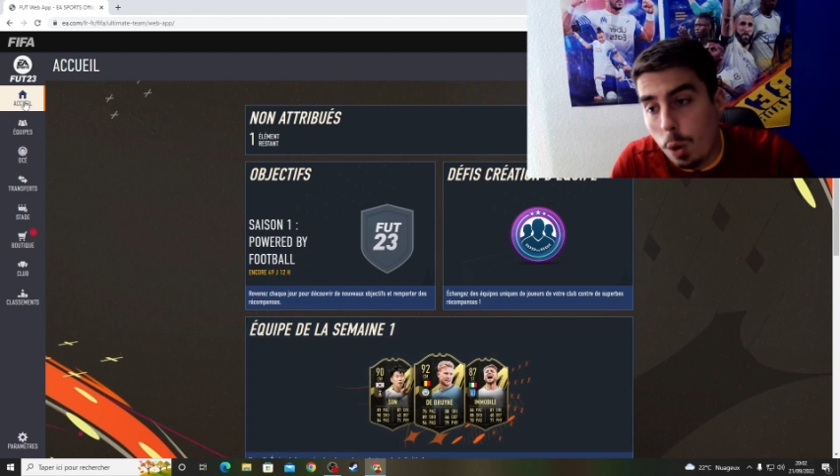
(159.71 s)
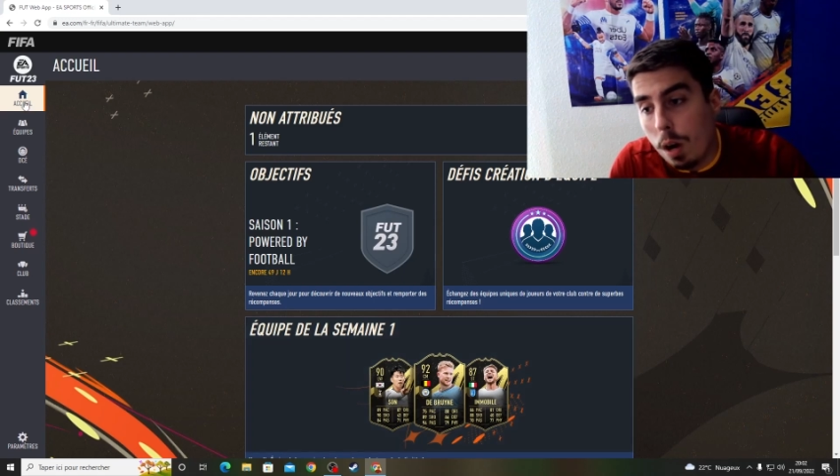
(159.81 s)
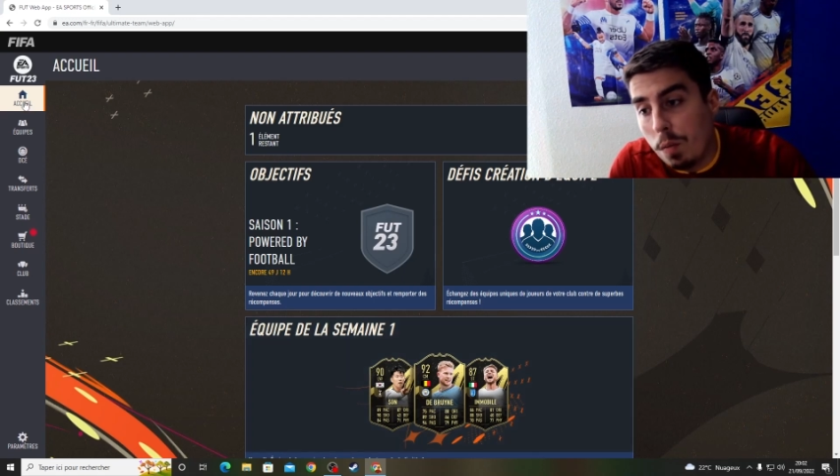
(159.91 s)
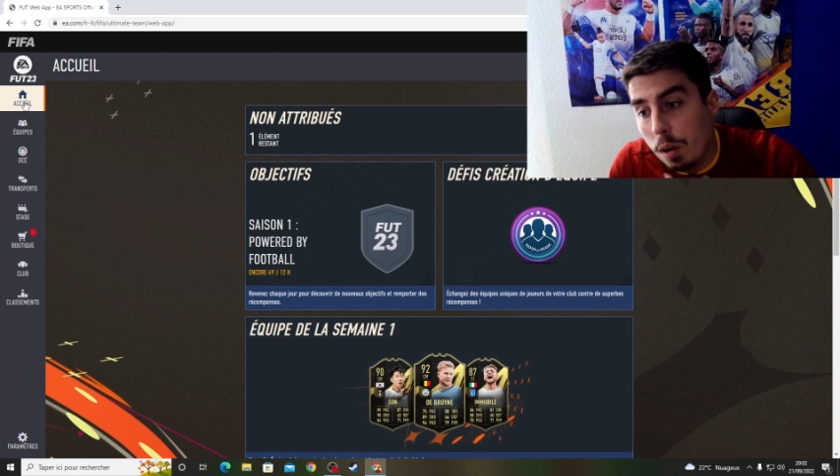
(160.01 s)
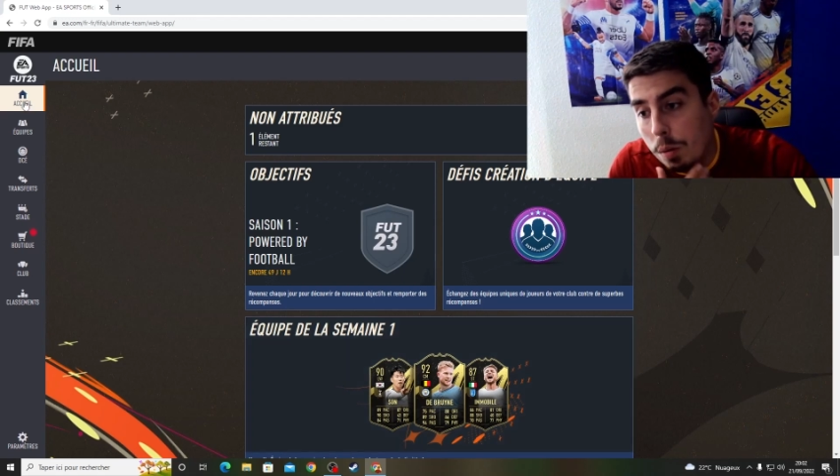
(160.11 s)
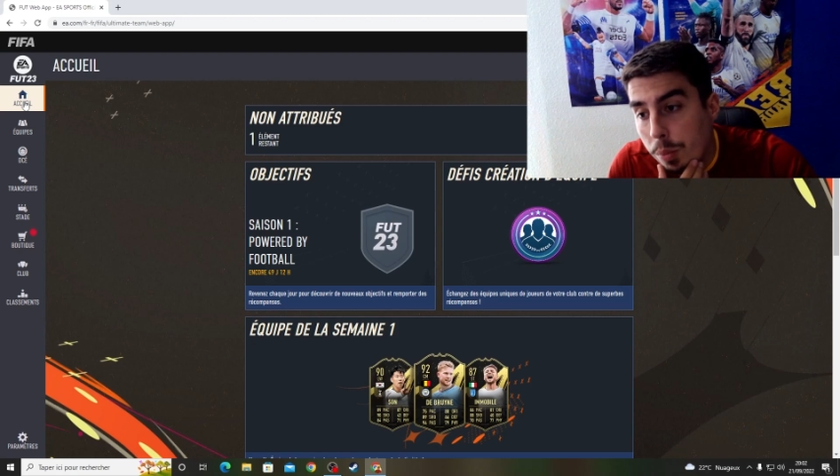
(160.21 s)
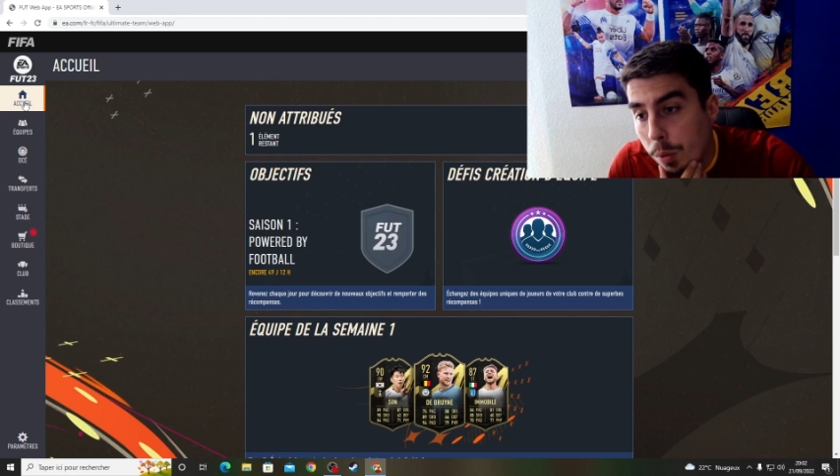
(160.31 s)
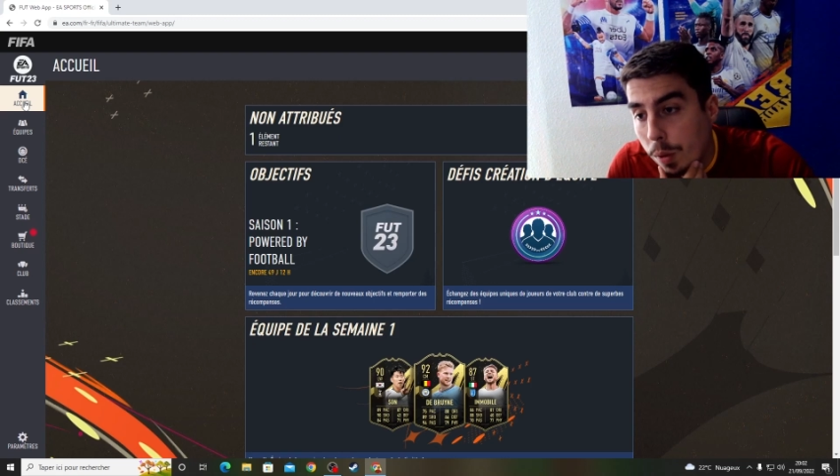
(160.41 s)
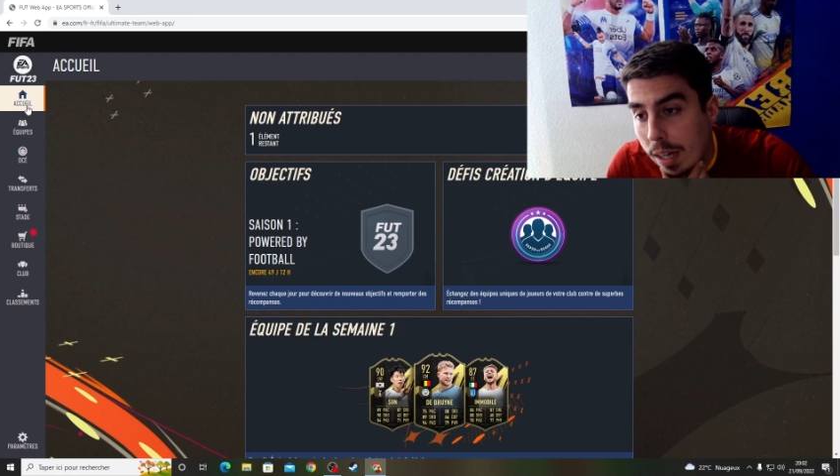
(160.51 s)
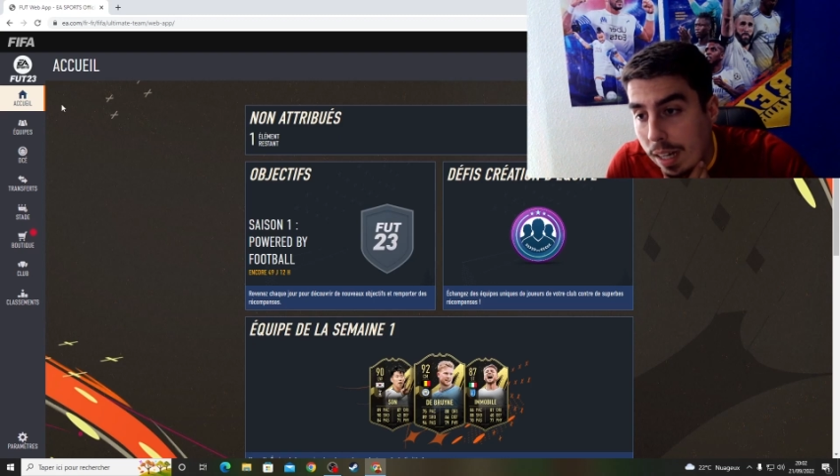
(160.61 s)
on va voir un
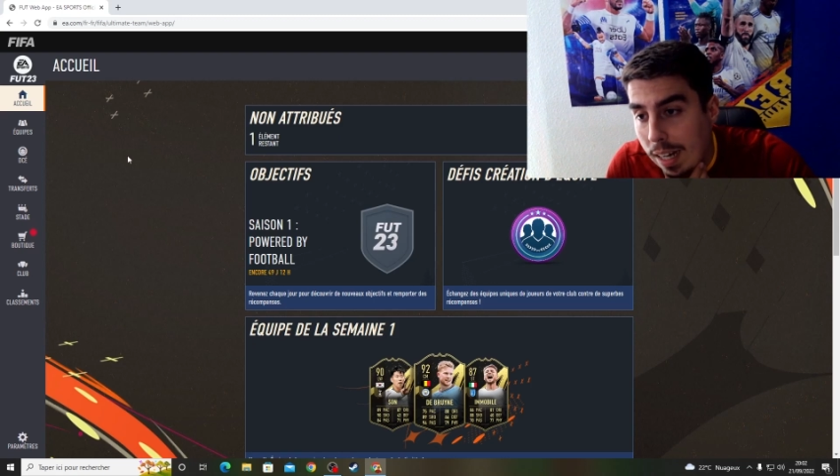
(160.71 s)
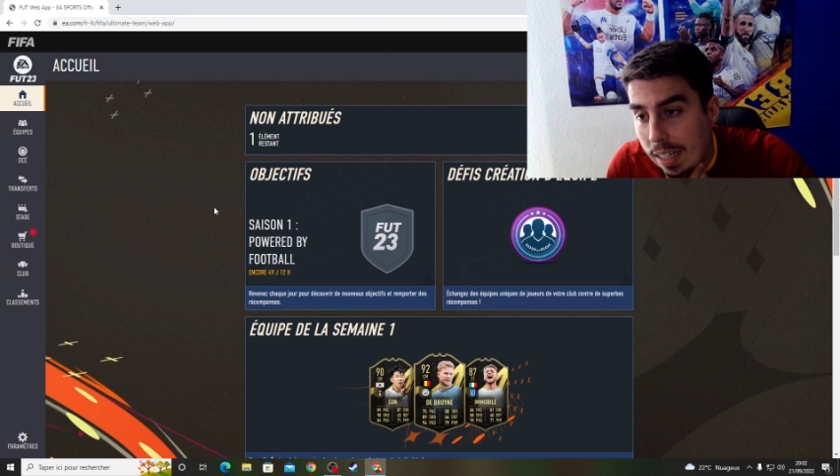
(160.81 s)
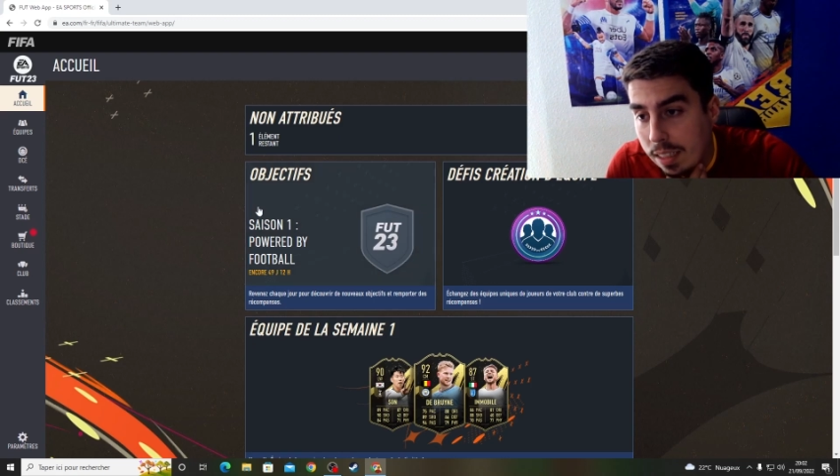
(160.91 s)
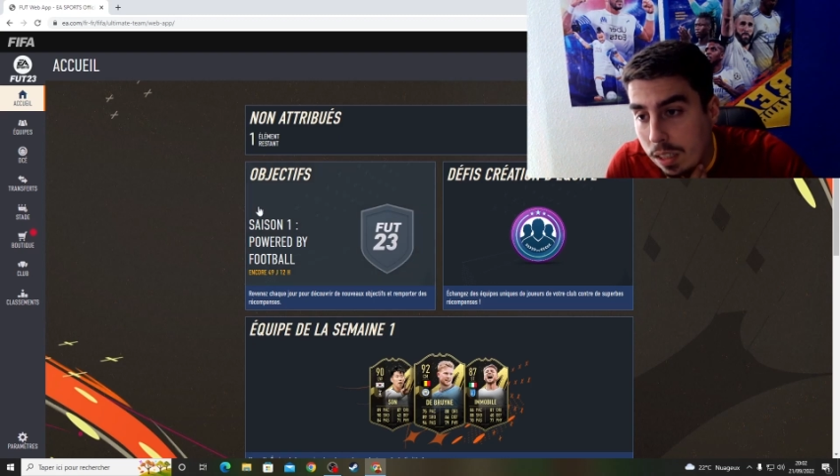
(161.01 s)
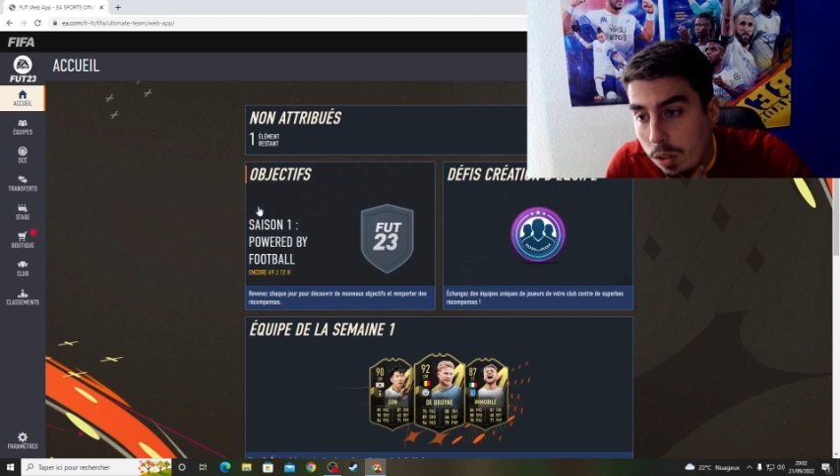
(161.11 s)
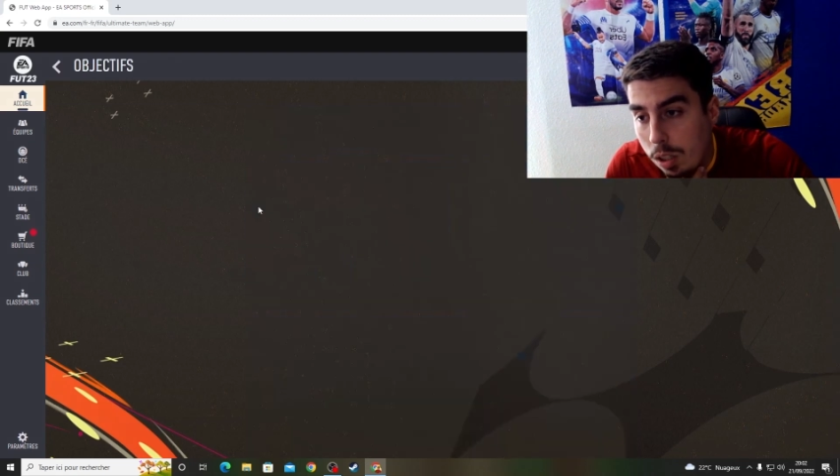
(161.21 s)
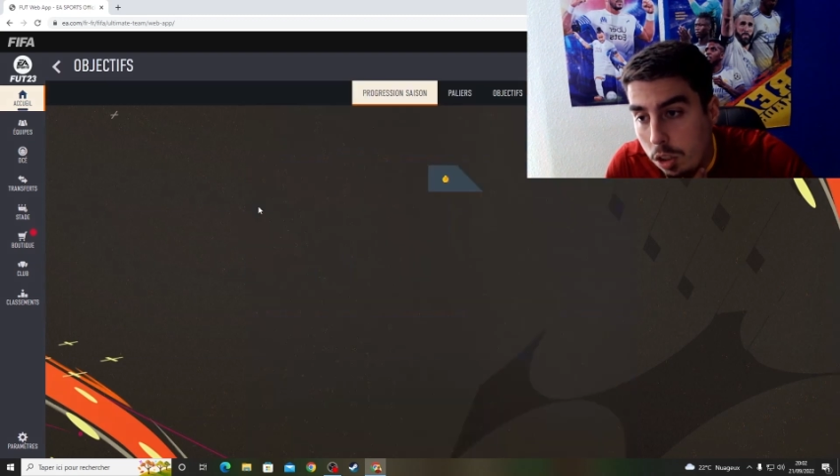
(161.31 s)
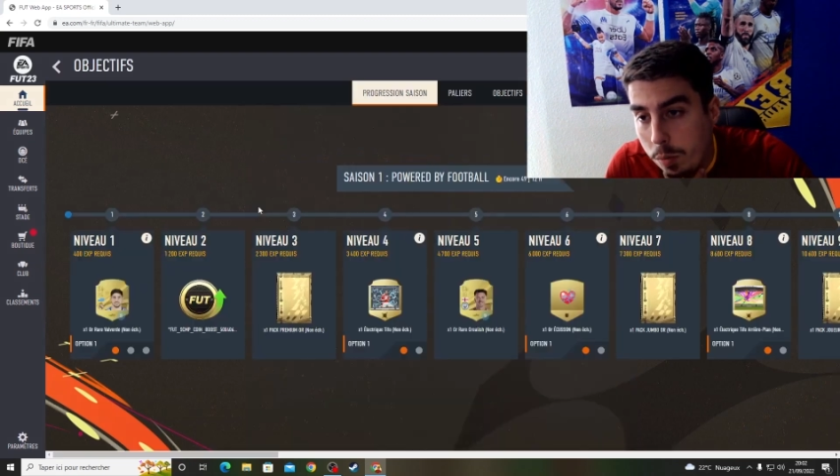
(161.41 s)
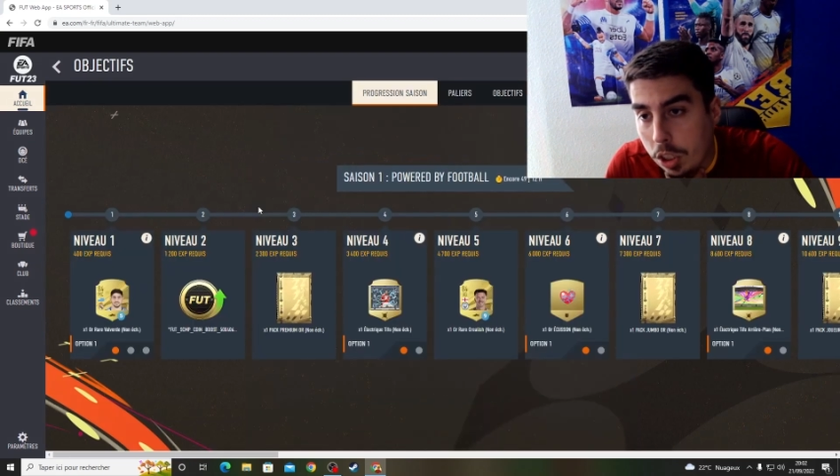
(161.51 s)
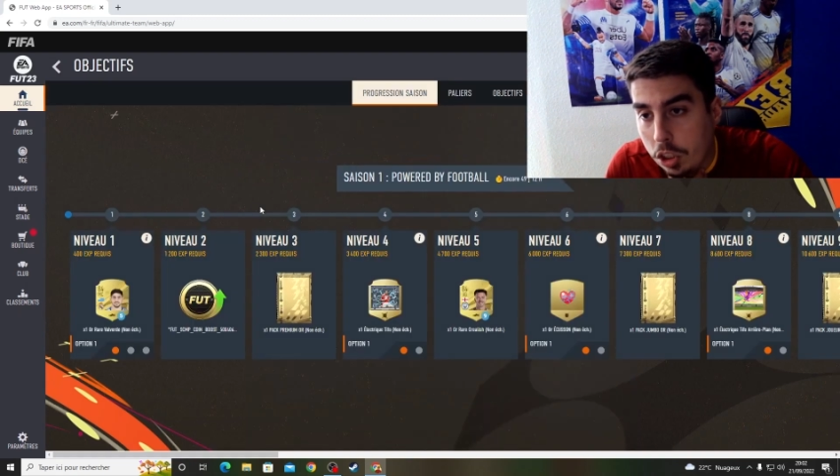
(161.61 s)
peu la saison,
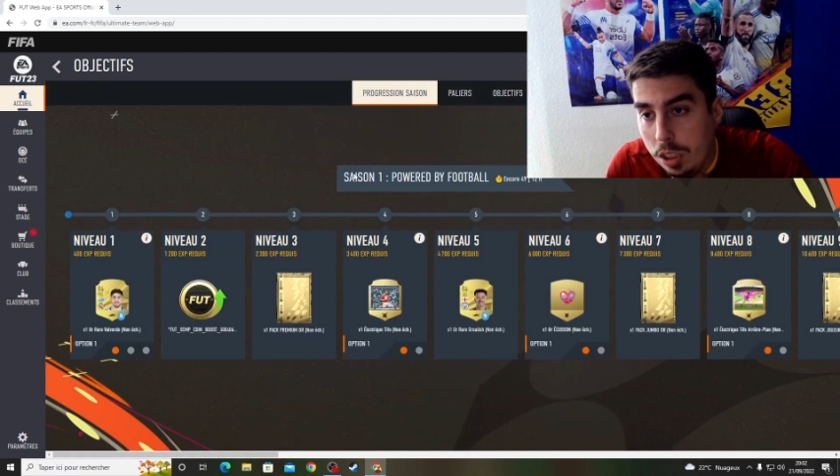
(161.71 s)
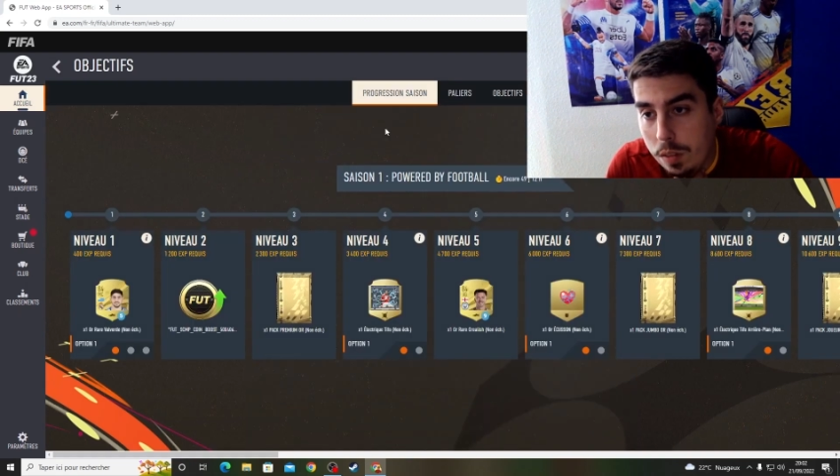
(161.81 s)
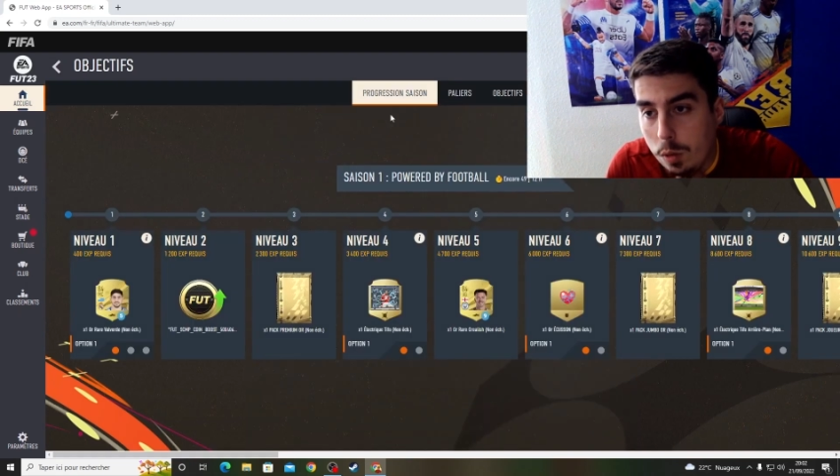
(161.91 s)
les objectifs.